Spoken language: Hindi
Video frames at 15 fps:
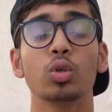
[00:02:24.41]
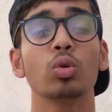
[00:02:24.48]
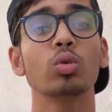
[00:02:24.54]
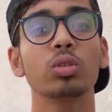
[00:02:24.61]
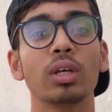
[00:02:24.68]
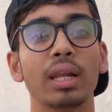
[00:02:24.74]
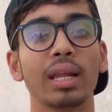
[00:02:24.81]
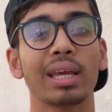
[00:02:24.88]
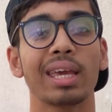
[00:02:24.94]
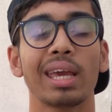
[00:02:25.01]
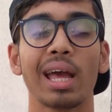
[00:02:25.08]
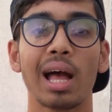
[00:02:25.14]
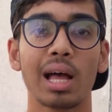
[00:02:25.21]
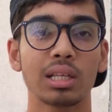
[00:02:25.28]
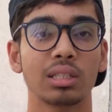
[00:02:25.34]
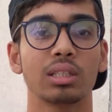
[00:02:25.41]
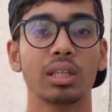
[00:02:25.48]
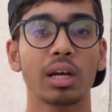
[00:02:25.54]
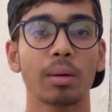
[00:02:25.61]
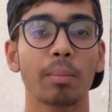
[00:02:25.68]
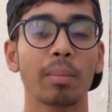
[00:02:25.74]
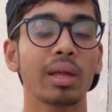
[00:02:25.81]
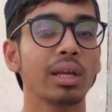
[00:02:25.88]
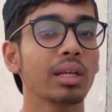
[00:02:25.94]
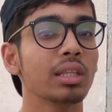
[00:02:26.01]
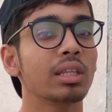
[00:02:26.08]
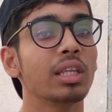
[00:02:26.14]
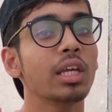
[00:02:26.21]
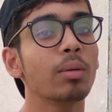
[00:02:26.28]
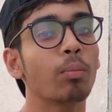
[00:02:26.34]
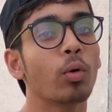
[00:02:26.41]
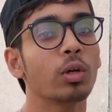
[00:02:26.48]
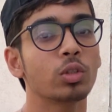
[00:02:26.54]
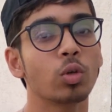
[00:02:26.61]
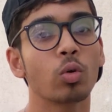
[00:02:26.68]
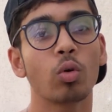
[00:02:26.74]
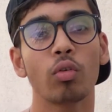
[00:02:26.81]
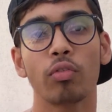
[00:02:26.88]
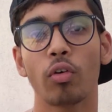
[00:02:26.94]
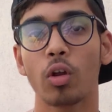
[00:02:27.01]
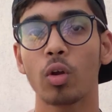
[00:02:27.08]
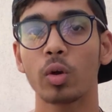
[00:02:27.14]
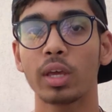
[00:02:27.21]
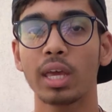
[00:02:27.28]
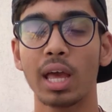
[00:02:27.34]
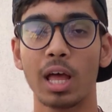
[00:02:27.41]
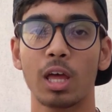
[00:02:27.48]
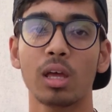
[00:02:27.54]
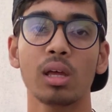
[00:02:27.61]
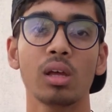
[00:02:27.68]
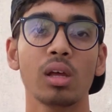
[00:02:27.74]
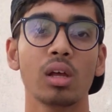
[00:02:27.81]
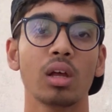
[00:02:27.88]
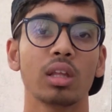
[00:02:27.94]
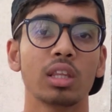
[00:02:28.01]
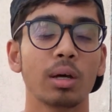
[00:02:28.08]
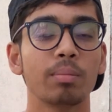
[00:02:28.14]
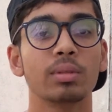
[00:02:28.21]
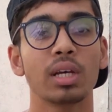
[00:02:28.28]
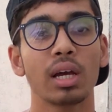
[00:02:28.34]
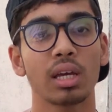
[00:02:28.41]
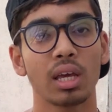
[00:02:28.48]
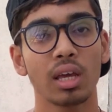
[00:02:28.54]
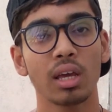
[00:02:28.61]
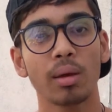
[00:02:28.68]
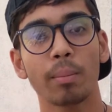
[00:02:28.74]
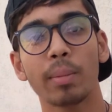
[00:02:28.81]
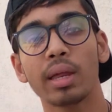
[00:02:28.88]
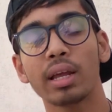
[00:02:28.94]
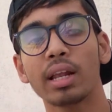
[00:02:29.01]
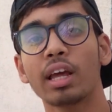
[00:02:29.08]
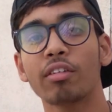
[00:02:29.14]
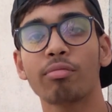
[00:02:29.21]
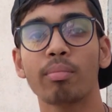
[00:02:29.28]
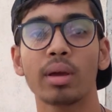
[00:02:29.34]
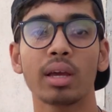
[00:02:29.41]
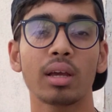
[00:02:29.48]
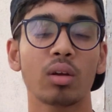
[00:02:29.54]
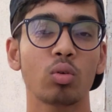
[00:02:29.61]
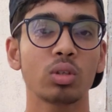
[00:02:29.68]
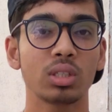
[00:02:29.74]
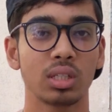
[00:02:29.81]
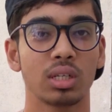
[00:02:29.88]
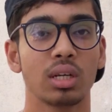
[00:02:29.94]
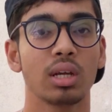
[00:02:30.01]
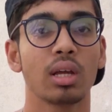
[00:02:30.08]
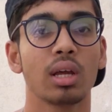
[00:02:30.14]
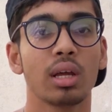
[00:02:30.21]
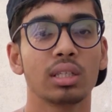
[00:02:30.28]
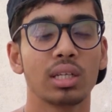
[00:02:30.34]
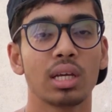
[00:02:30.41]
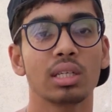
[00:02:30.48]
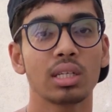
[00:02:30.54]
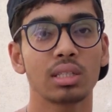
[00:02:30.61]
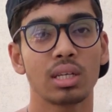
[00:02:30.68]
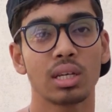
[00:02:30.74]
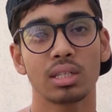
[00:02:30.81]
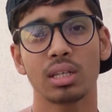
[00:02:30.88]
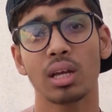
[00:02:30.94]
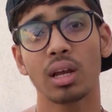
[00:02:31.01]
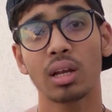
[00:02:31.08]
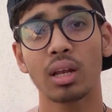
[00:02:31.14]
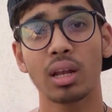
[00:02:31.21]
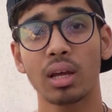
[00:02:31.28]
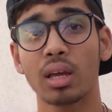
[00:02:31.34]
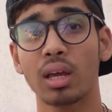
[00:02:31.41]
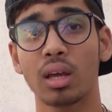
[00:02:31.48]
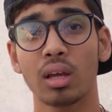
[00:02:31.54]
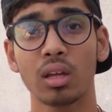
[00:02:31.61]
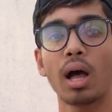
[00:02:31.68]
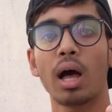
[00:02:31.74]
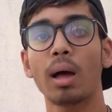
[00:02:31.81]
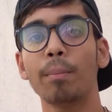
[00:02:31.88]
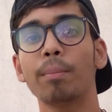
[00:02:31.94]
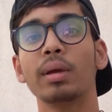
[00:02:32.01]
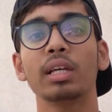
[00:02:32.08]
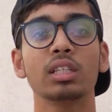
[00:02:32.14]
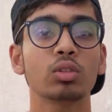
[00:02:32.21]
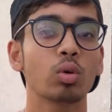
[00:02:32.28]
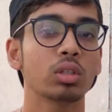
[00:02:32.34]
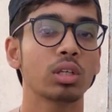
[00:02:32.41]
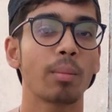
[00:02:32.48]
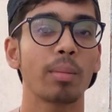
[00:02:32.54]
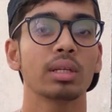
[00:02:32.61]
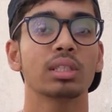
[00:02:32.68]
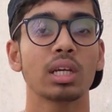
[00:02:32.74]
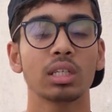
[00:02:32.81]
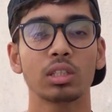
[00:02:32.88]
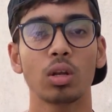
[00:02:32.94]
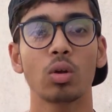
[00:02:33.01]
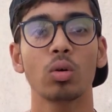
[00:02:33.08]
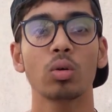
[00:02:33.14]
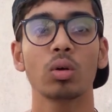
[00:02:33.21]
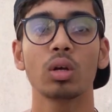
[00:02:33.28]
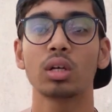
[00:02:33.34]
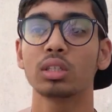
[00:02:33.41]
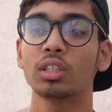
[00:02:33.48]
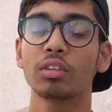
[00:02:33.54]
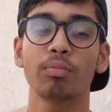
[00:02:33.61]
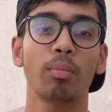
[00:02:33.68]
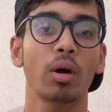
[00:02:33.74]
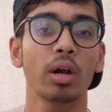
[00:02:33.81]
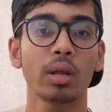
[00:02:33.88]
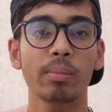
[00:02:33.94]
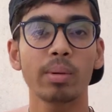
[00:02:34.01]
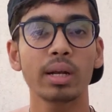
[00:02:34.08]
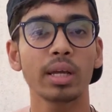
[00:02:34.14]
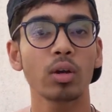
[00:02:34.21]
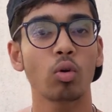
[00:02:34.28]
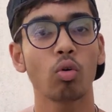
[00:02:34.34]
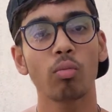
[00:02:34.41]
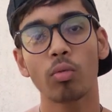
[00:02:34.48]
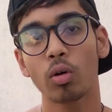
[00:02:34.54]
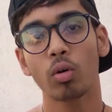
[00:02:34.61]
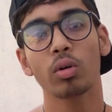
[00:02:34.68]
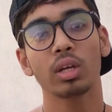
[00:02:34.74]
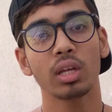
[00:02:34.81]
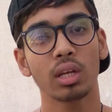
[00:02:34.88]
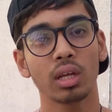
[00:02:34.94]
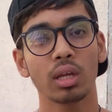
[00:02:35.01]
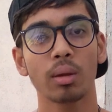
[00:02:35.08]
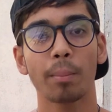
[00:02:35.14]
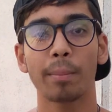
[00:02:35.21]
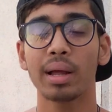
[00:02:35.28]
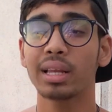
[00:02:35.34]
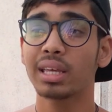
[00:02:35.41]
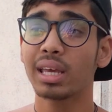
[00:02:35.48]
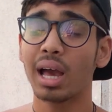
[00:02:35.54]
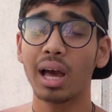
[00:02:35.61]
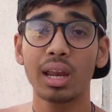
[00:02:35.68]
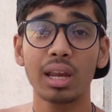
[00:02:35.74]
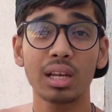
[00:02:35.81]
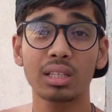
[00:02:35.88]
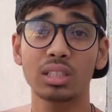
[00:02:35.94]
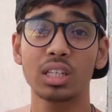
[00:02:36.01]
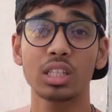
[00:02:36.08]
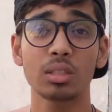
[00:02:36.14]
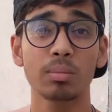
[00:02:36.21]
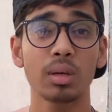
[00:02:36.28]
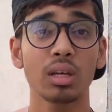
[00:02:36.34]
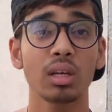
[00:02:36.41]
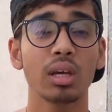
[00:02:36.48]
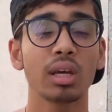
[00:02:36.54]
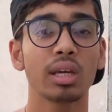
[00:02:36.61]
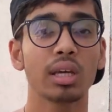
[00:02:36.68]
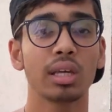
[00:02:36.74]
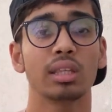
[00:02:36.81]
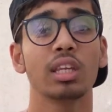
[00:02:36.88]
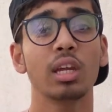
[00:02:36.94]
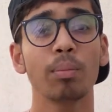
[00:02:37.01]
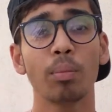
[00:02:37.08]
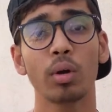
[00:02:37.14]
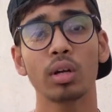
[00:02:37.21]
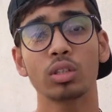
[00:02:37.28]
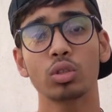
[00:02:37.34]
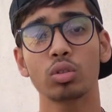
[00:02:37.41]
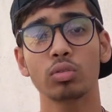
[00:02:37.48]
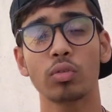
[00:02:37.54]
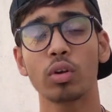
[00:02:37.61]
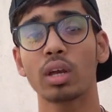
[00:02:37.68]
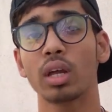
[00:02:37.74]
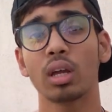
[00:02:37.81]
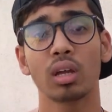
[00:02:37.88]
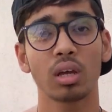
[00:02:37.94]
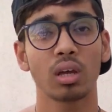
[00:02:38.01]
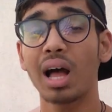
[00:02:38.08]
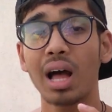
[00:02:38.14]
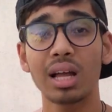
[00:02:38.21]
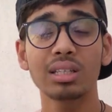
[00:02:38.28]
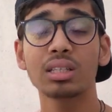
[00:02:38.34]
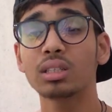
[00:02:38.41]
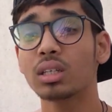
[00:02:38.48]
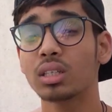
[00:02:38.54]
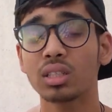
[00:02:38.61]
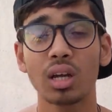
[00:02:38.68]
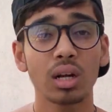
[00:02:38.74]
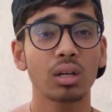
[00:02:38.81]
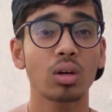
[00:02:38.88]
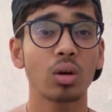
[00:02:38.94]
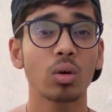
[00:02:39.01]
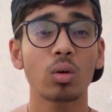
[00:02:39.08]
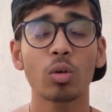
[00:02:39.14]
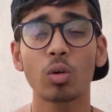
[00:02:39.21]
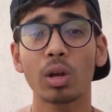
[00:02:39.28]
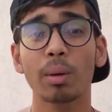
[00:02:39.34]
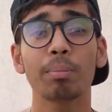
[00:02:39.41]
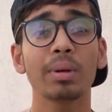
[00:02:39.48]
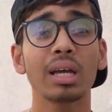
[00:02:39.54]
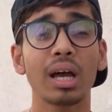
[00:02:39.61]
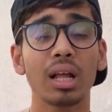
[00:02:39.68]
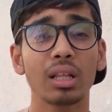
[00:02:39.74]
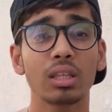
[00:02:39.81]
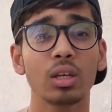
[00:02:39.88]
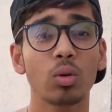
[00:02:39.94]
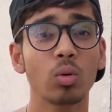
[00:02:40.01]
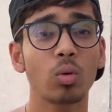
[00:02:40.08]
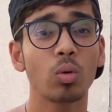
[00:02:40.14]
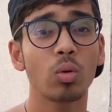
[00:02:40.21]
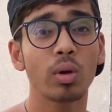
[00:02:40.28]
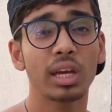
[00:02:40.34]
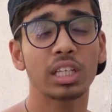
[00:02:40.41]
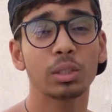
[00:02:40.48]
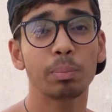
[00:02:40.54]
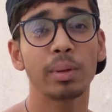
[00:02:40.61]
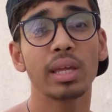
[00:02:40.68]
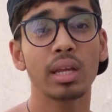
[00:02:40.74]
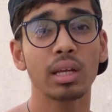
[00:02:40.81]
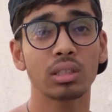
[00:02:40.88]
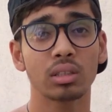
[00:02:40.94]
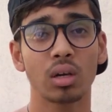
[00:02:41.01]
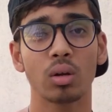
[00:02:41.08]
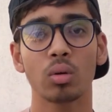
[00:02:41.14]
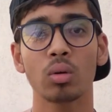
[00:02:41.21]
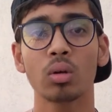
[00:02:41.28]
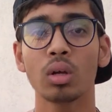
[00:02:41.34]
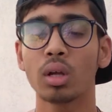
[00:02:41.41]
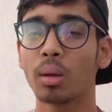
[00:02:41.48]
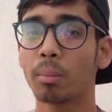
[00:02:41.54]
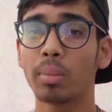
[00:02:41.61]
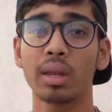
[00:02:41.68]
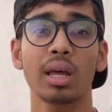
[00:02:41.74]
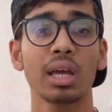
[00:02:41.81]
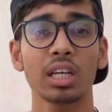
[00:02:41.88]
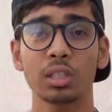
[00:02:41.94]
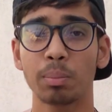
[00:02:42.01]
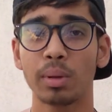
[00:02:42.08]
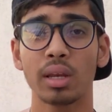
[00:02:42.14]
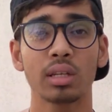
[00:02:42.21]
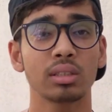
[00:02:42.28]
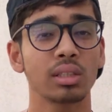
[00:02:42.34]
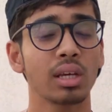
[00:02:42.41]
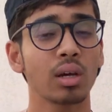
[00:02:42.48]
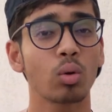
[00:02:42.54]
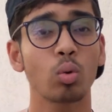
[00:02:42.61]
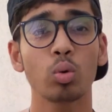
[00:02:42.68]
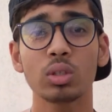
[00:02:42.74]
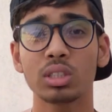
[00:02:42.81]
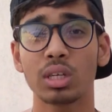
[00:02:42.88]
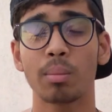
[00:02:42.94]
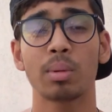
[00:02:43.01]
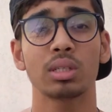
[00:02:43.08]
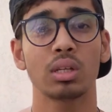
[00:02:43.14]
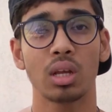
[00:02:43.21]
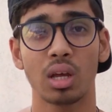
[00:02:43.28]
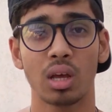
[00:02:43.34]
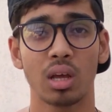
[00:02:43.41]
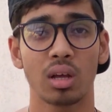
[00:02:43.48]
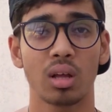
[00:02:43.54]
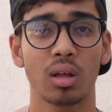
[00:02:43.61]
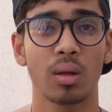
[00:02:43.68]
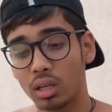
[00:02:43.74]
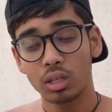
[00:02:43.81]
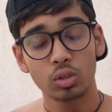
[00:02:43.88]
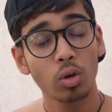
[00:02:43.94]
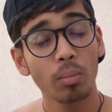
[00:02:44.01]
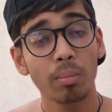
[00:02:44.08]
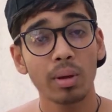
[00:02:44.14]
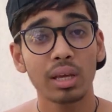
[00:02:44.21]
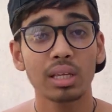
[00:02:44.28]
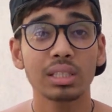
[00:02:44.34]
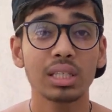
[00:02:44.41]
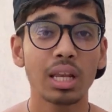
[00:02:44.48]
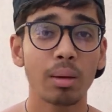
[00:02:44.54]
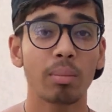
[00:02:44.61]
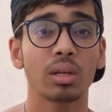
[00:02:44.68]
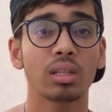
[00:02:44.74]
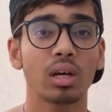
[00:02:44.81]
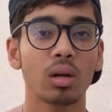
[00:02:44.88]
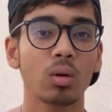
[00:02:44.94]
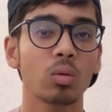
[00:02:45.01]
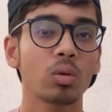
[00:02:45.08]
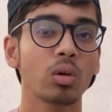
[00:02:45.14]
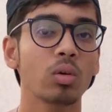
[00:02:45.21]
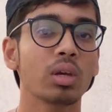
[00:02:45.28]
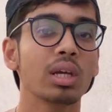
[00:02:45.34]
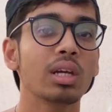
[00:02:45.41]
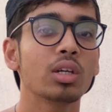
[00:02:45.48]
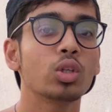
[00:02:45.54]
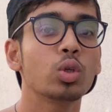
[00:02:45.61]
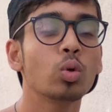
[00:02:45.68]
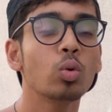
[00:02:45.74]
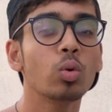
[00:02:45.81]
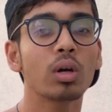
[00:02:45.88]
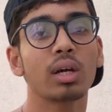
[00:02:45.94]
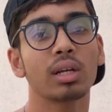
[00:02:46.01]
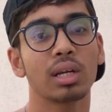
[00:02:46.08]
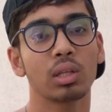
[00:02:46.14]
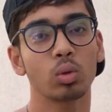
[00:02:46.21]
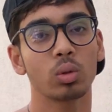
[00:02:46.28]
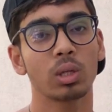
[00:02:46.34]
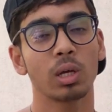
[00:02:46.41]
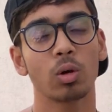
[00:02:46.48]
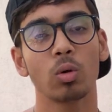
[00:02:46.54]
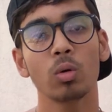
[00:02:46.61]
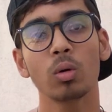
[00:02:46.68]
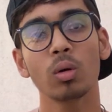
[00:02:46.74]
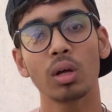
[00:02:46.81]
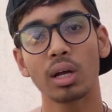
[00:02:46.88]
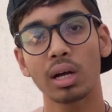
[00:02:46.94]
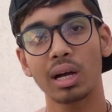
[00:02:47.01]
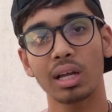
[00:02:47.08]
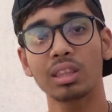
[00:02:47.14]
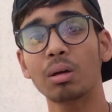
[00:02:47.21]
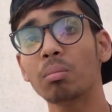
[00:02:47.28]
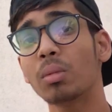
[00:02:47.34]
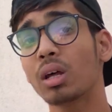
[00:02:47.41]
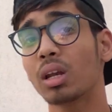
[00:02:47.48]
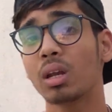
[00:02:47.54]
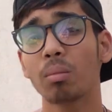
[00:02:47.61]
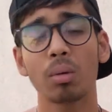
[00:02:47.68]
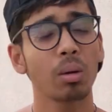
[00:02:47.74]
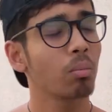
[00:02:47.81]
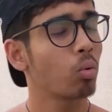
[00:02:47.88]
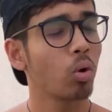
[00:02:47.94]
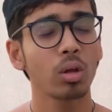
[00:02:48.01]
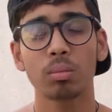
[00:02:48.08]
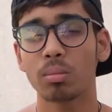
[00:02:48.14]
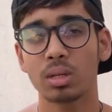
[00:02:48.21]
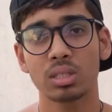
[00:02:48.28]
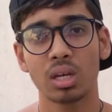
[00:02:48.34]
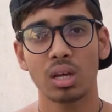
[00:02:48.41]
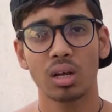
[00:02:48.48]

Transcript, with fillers: शुरू से लेके आज तक मैंने इन तीन पॉइंट्सों को फॉलो किया है तब जाके मेरी लाइफ में कुछ चेंजेस नज़र आने लगे हैं आप भी इसको समझ के चलो सिर्फ बॉडी बिल्डिंग होमवर्क ही नहीं बल्कि हर एक चीज़ में ये थ्री पॉइंट्स यूज़फुल रहेंगे आज ही से स्टार्ट करो और अपनी गलतियों को एक्सपीरियंस करो बिना एक्सपीरियंस से कुछ समझ नहीं आएगा ये सब मैं इसलिए बता रहा हूँ क्योंकि शुरू करके तो देखो ख़त्म करने में बहुत मज़ा